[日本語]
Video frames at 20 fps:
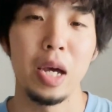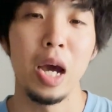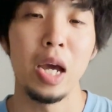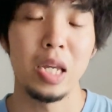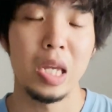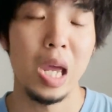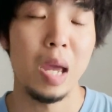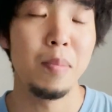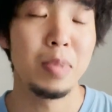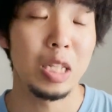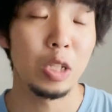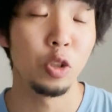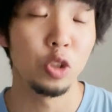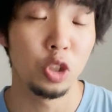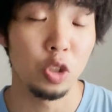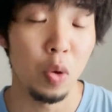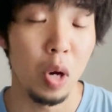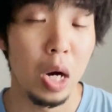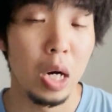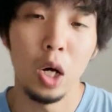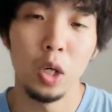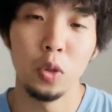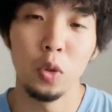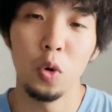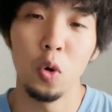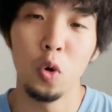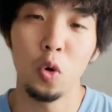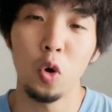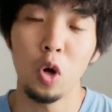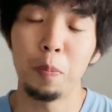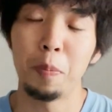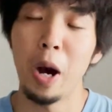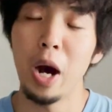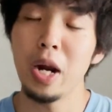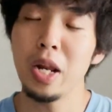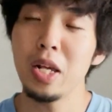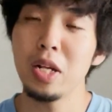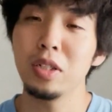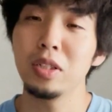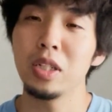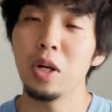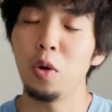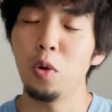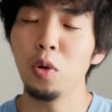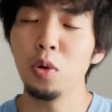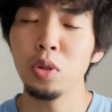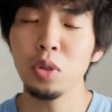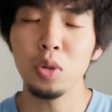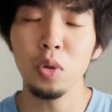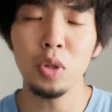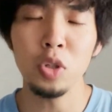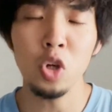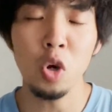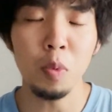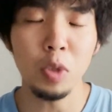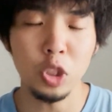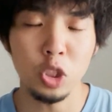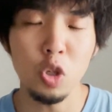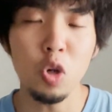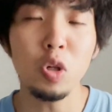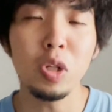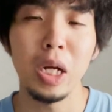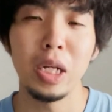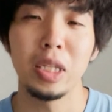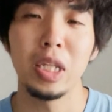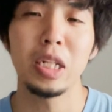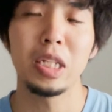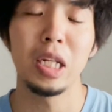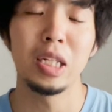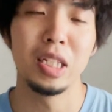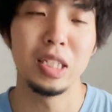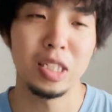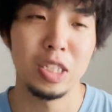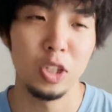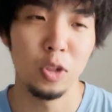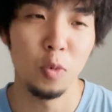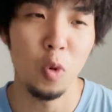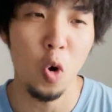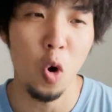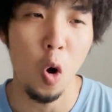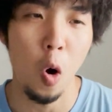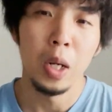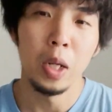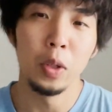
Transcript: はい、ゲーム差としては、あのー、これパリーグが本当に面白くなってきたんですけども、